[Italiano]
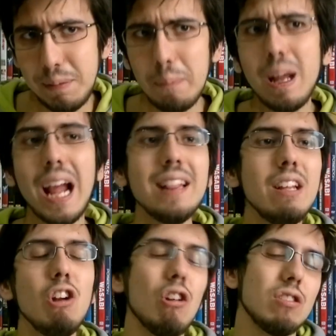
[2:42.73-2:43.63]
i miei
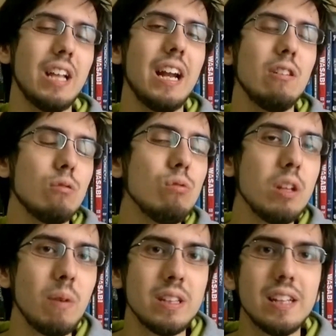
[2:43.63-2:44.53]
parenti, loro saranno
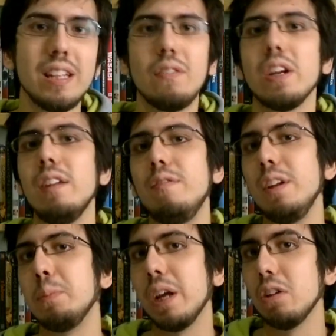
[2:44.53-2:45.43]
tutti quanti a dirvi che
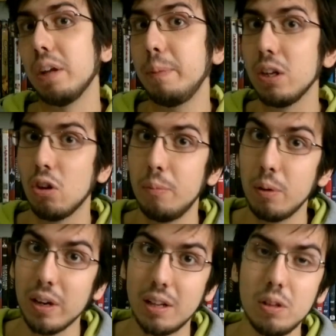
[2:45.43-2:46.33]
il film che io da
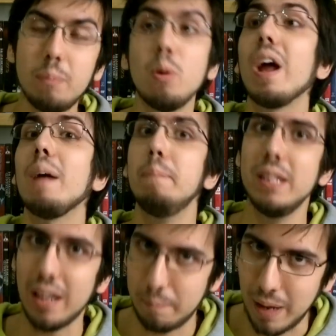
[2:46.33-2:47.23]
piccolo mi guardavo di più
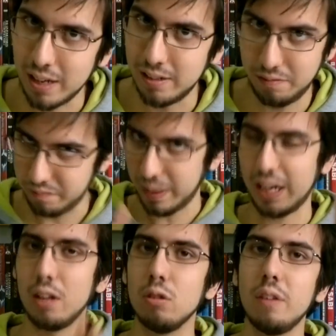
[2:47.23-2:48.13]
era Peter Pan,
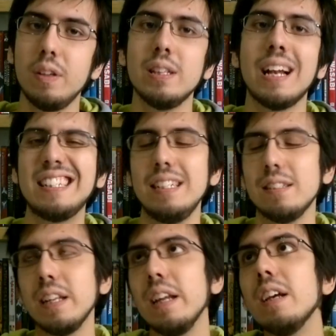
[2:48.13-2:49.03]
parlando dei film della
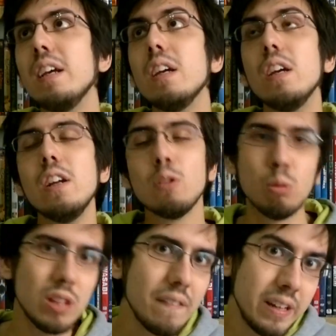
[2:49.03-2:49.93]
Disney.
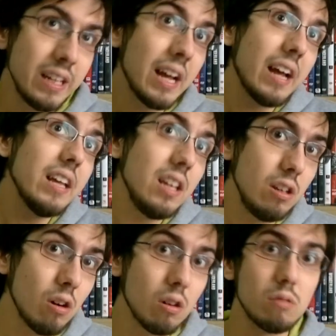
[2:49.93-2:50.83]
Tuttavia
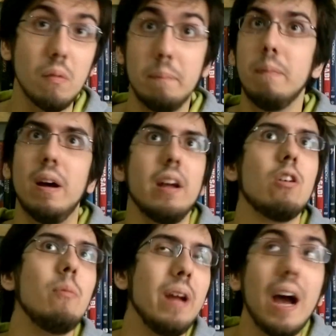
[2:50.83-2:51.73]
io,
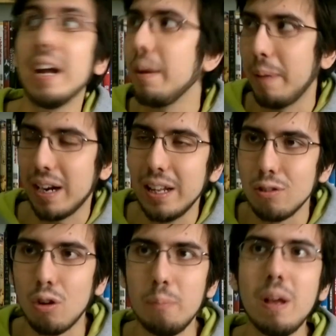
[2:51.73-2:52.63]
come anche
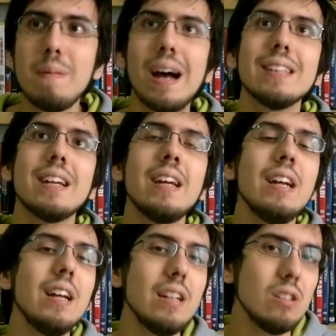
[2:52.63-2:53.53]
parlando con mia madre,
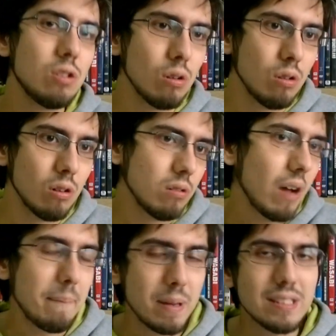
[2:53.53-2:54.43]
sono
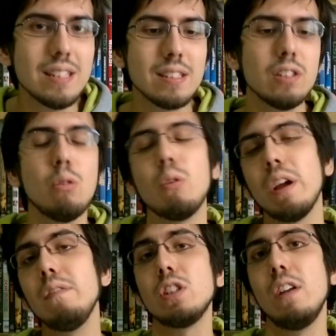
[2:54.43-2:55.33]
abbastanza sicuro che
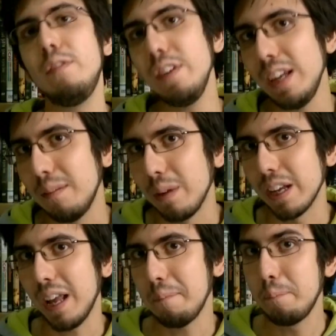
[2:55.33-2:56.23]
invece il film
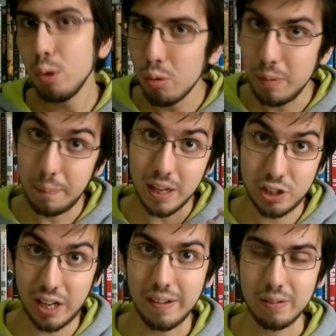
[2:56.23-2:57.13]
che più mi
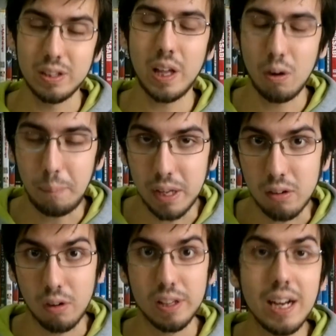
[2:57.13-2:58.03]
piaceva quando ero
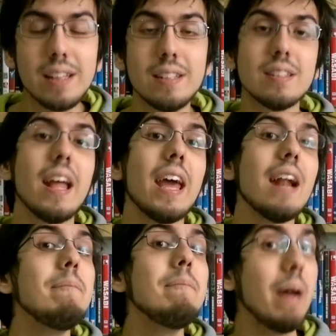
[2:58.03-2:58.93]
piccolo della Disney
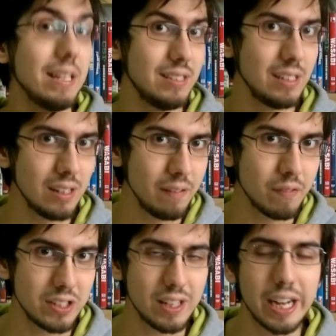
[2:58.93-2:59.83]
era Basil
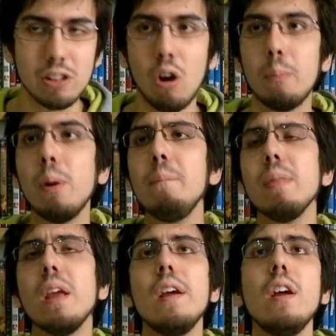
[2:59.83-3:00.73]
l'investigatopo,
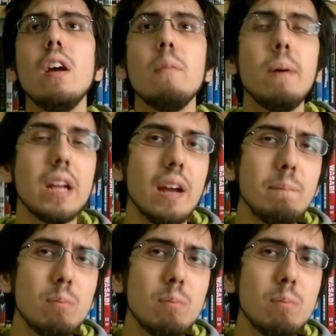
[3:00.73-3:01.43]
poiché